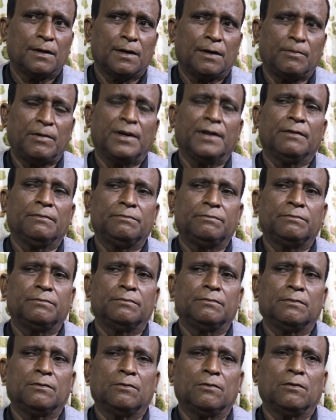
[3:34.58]
আমার
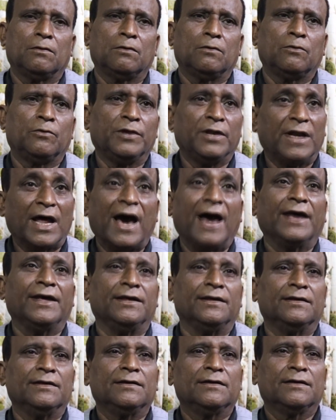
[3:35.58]
উনি নাই
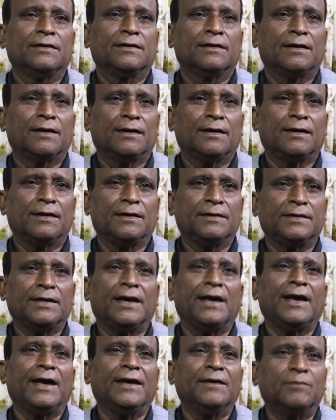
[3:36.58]
এই
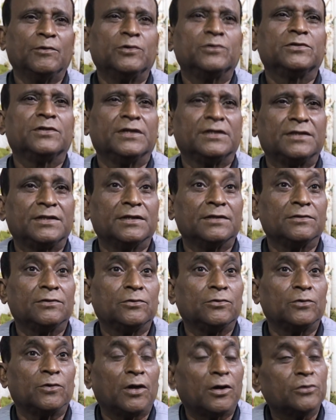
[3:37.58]
এই মুহূর্তে
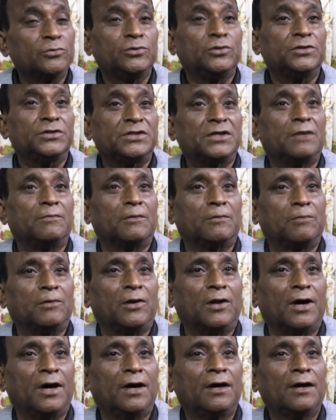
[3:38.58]
কিন্তু ওনার উদ্দেশ্যে আমার
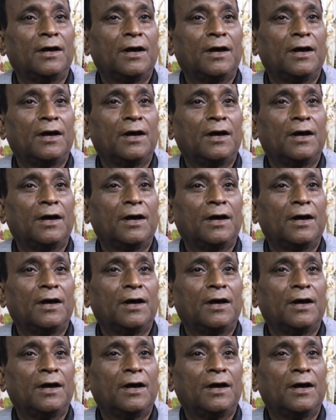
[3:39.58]
বলা